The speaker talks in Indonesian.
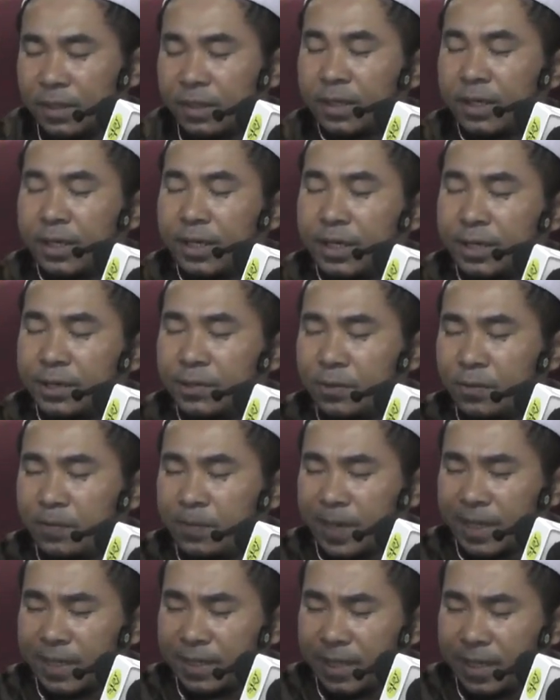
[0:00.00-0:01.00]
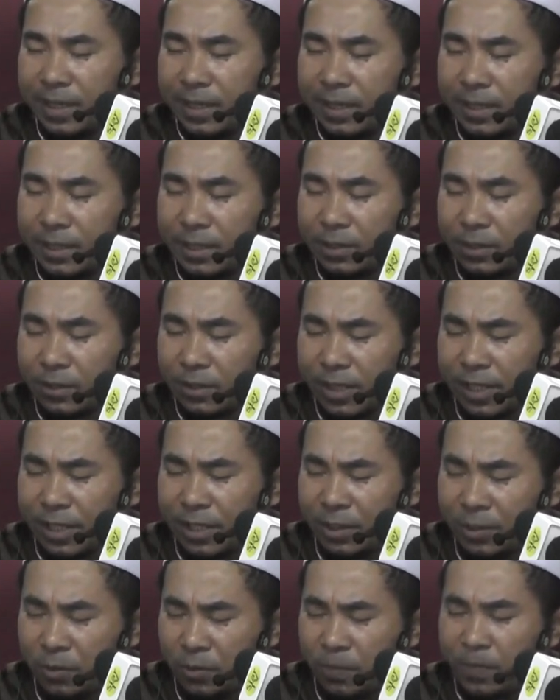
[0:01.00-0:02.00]
kehidupan yang kita
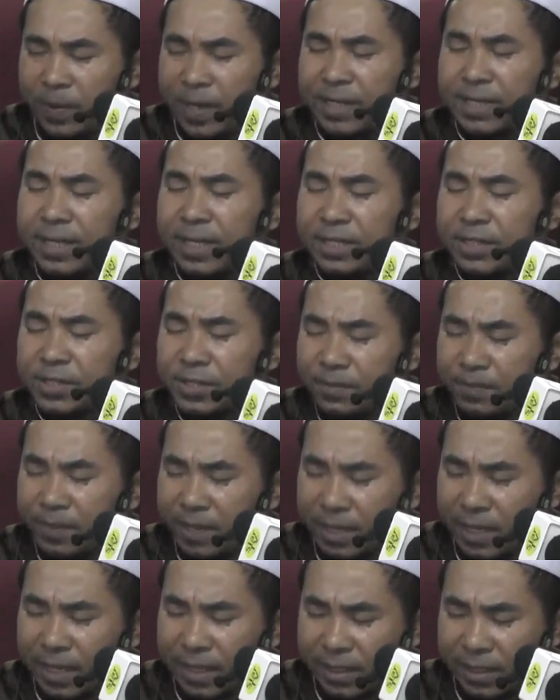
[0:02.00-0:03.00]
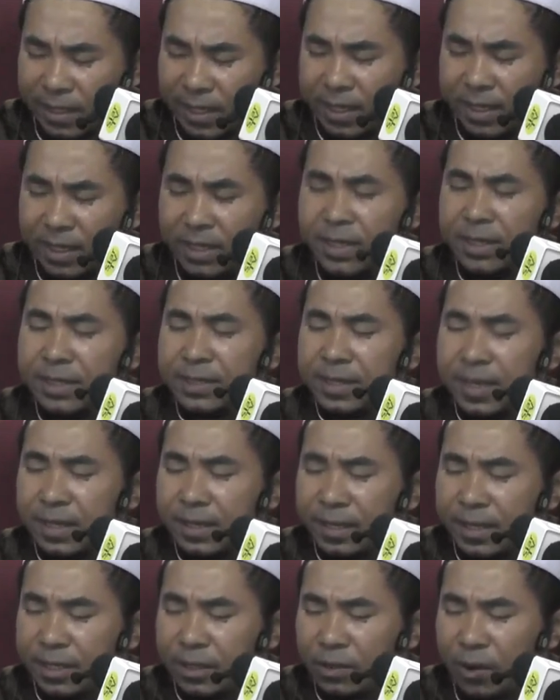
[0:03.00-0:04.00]
kehidupan yang sebenarnya
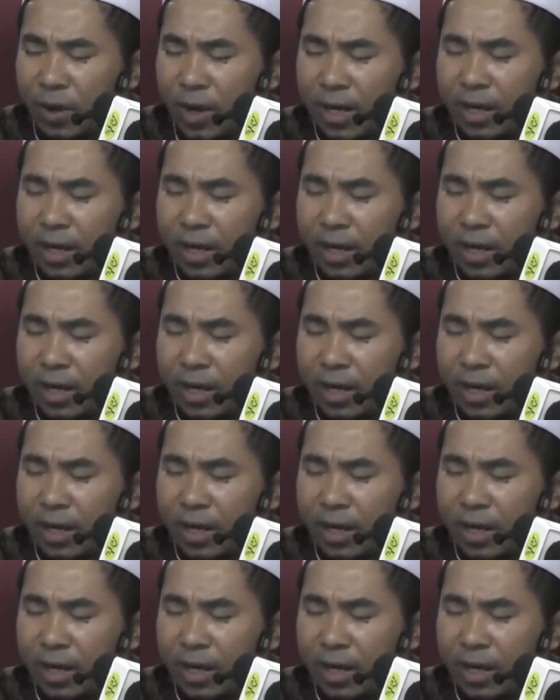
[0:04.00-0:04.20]
yang kita